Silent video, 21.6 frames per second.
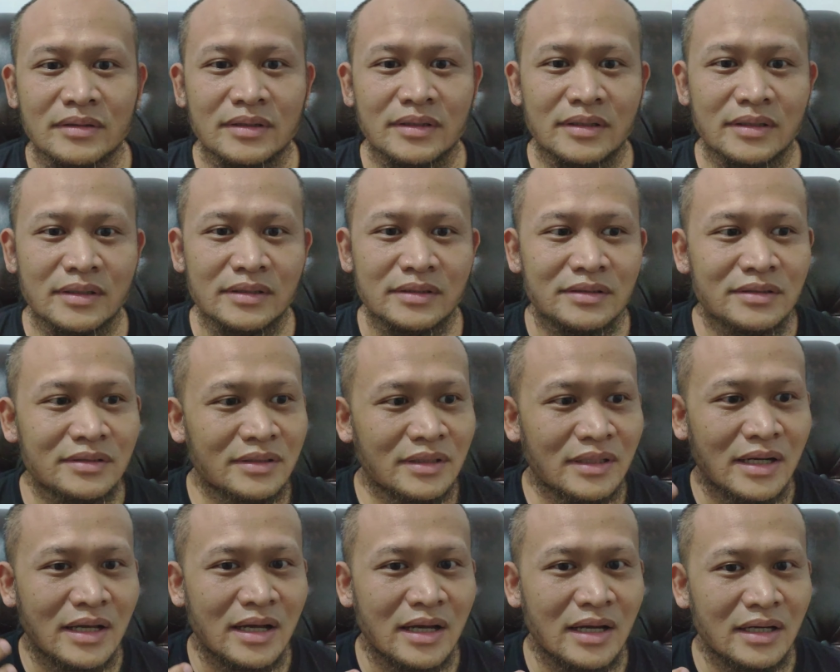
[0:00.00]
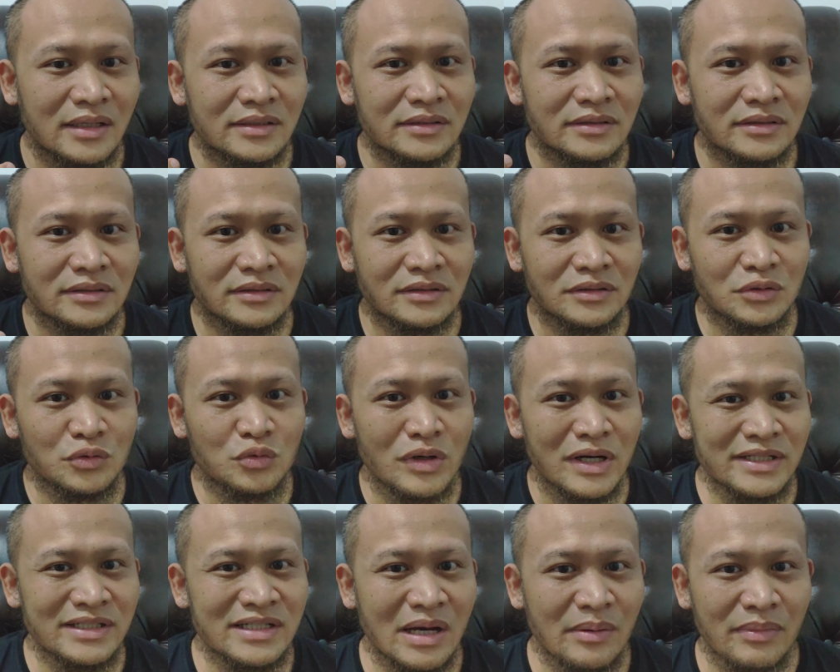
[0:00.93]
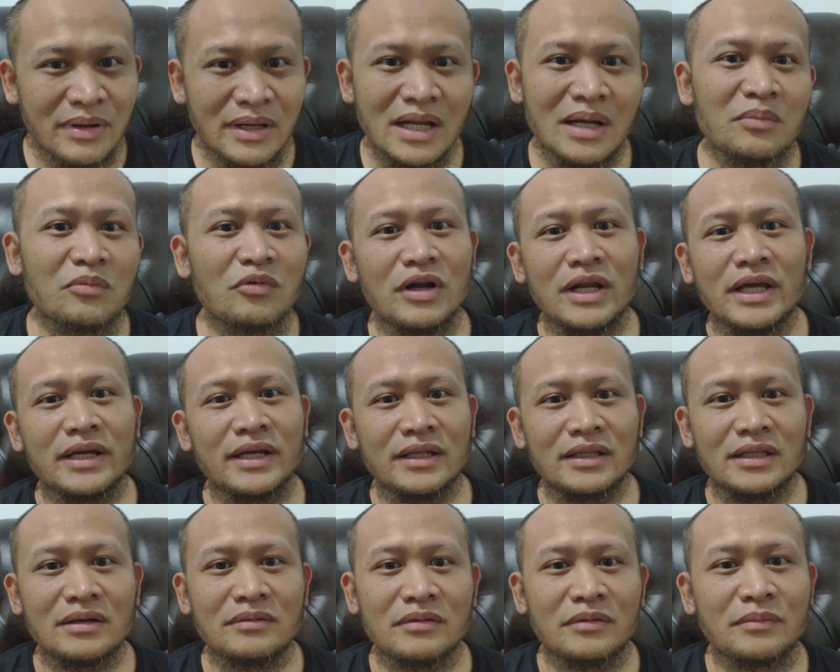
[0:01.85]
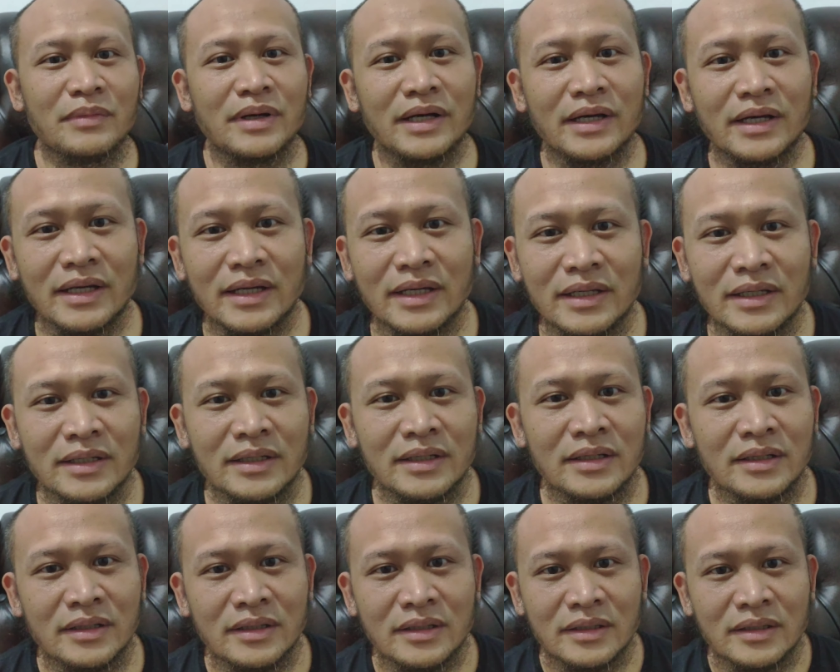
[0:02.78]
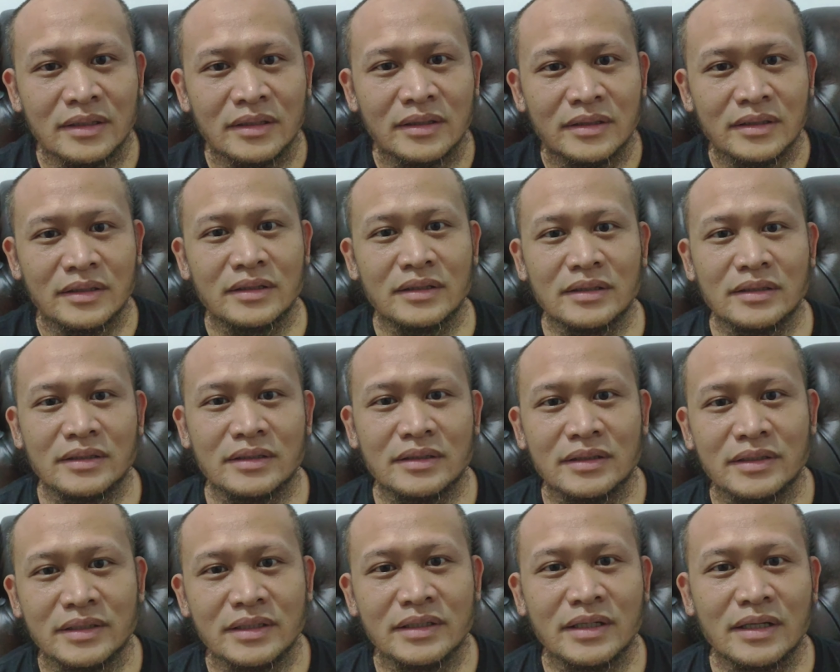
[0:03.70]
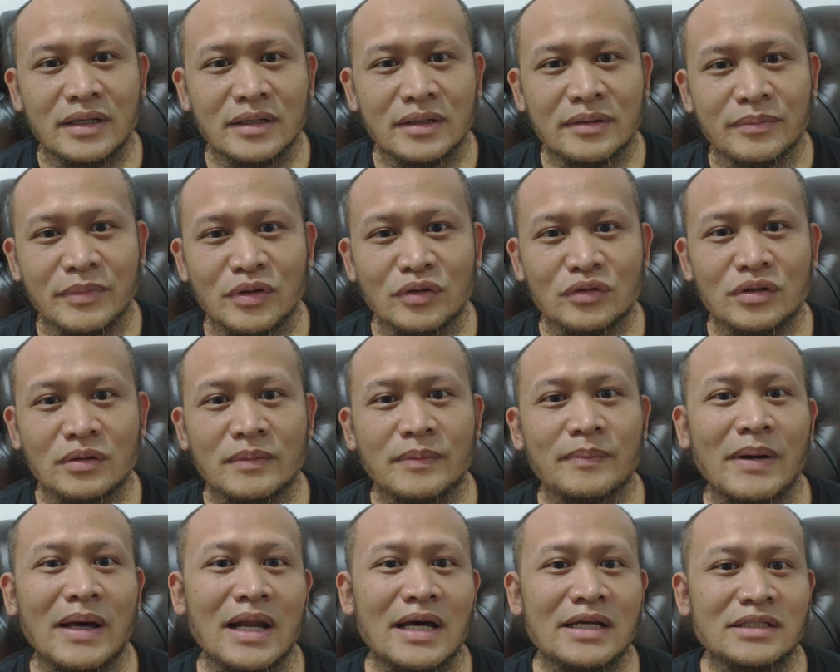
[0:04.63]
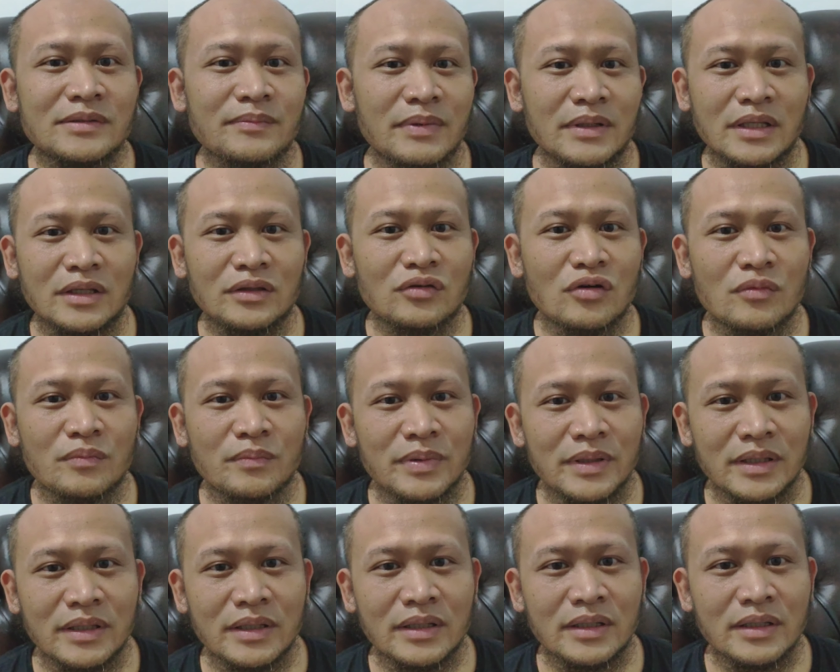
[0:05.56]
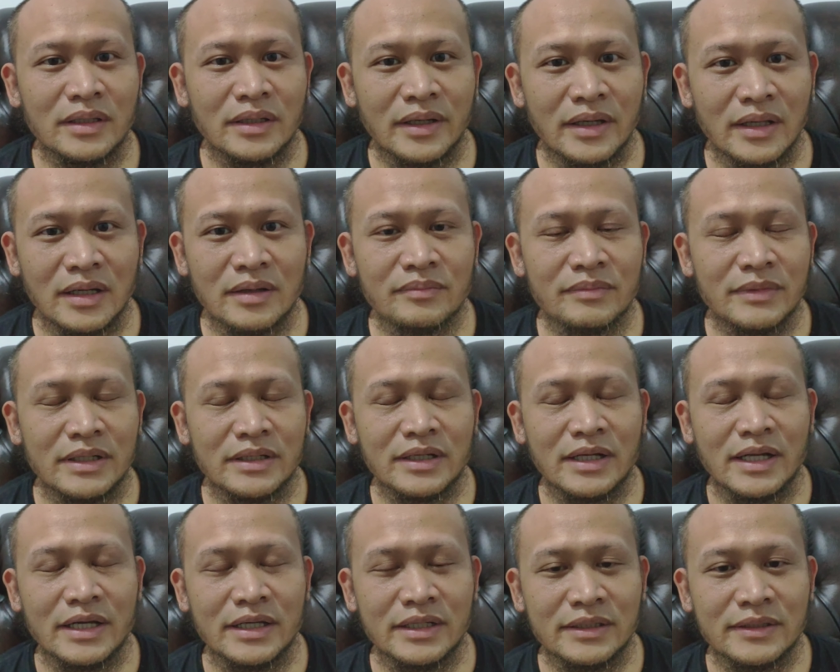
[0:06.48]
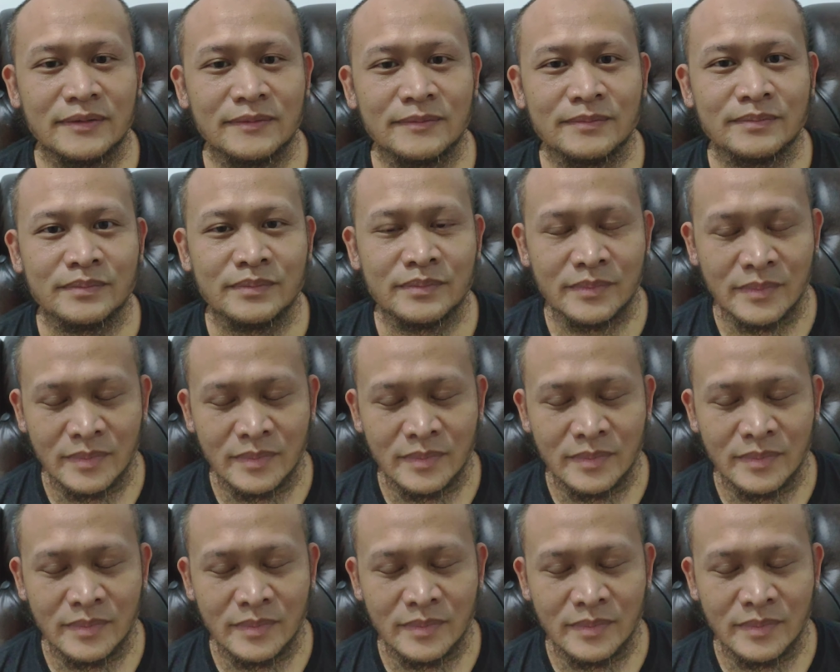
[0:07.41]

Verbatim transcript: e, setelah dua jam lah boleh kita memakai e, ini ya penutup kepala seperti topi, helm dan lainnya.